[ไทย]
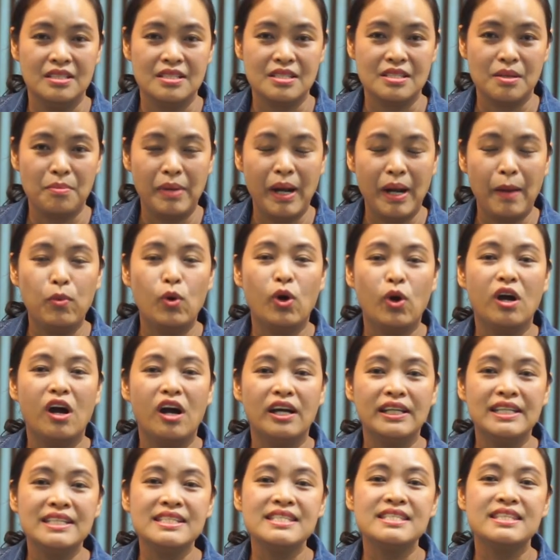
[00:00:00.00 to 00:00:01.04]
สำหรับหัวข้อ
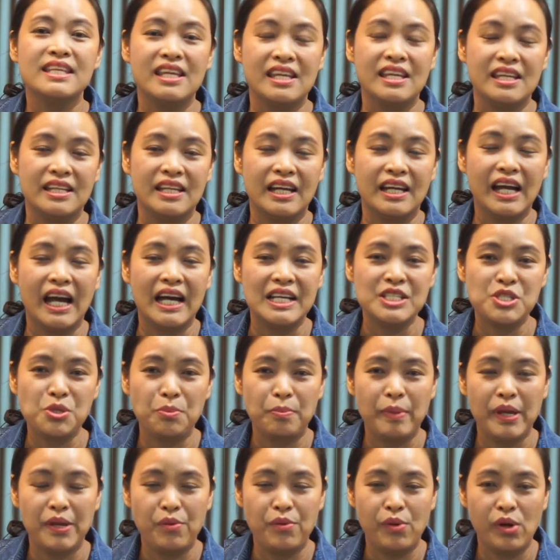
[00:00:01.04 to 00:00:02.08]
ที่4นะคะจะ
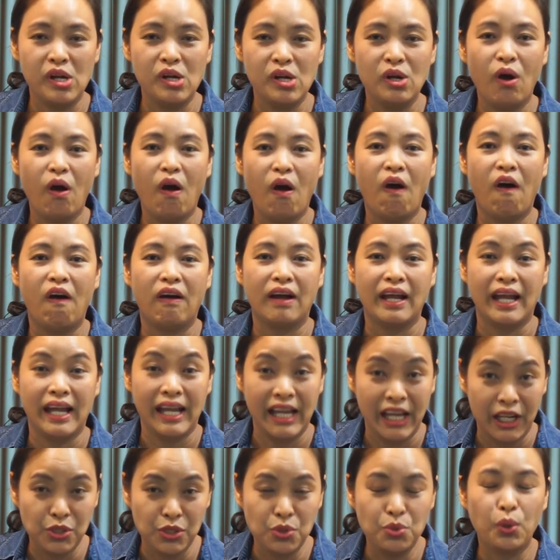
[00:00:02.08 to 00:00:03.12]
เป็นเรื่องของอา
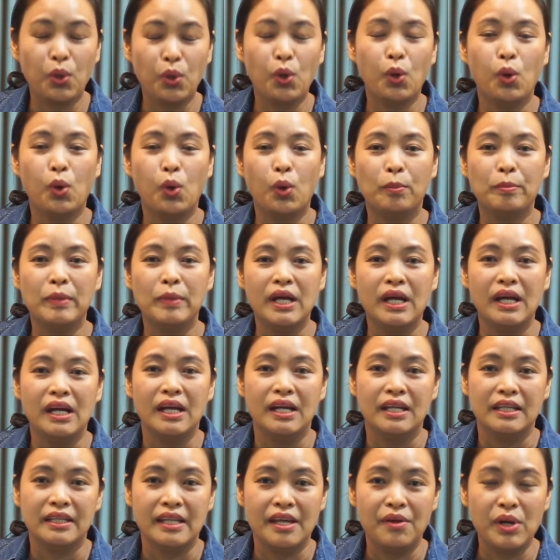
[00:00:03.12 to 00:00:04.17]
หารยุโรป
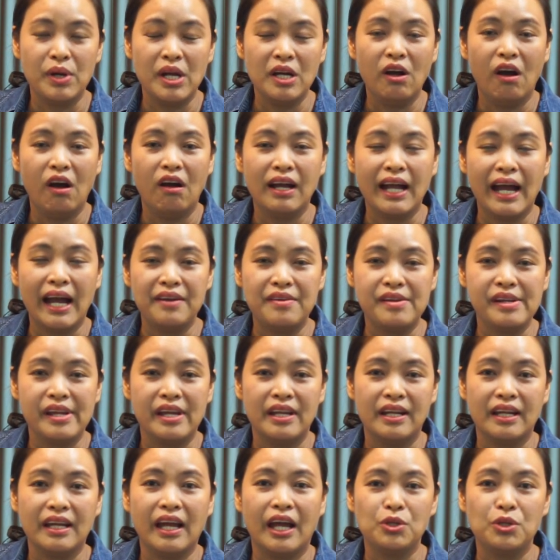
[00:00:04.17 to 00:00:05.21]
ในเรื่องของการเรียน
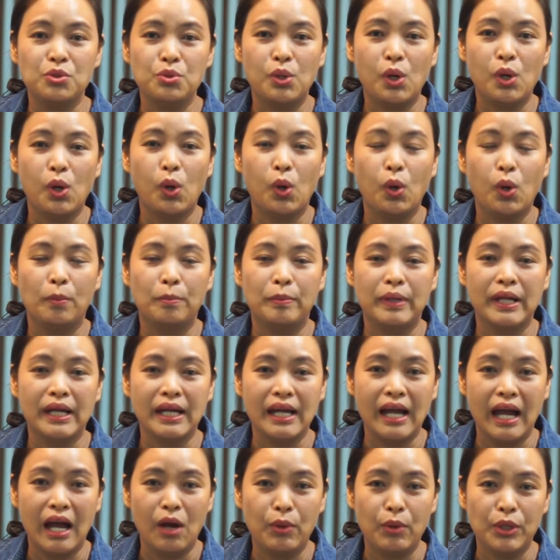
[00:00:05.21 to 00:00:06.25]
อาหารยุโรปนะ
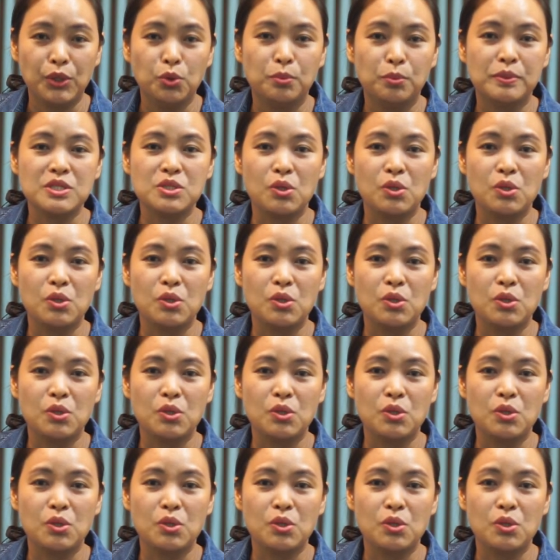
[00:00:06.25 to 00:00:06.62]
คะวัตถุประ